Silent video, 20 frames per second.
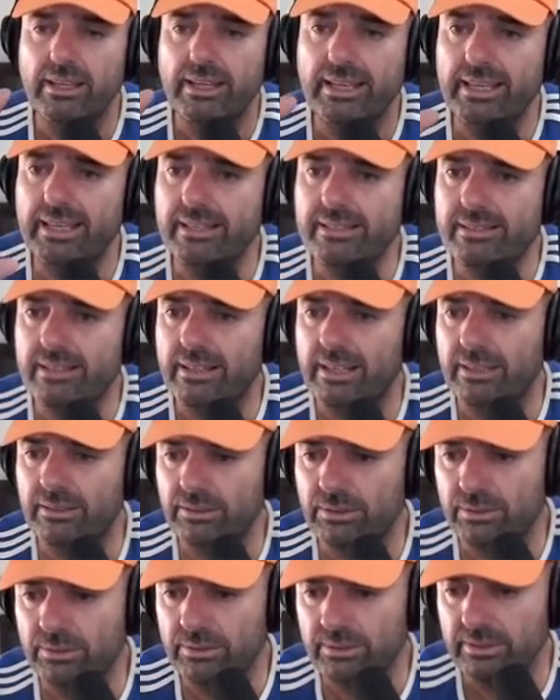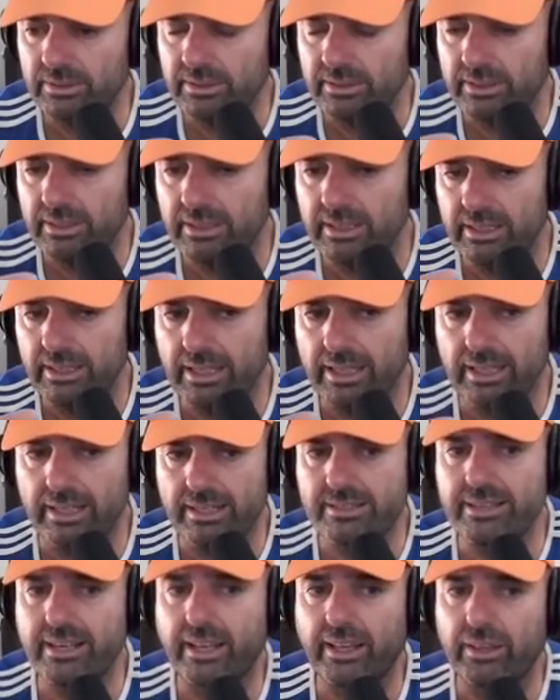Instalando el
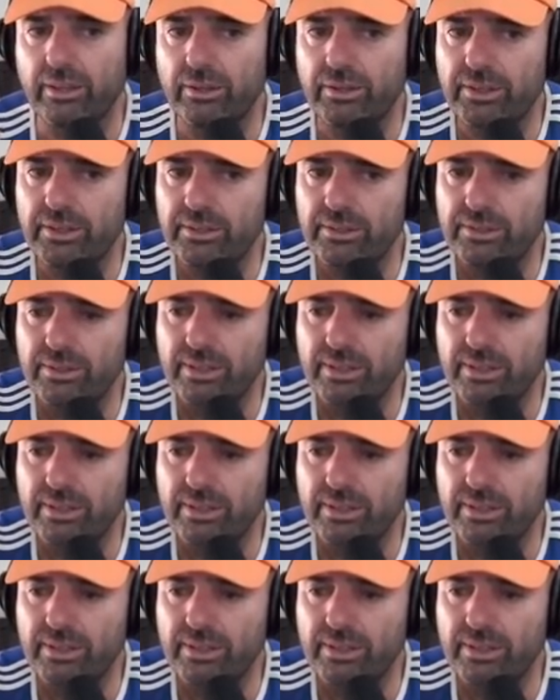escritorio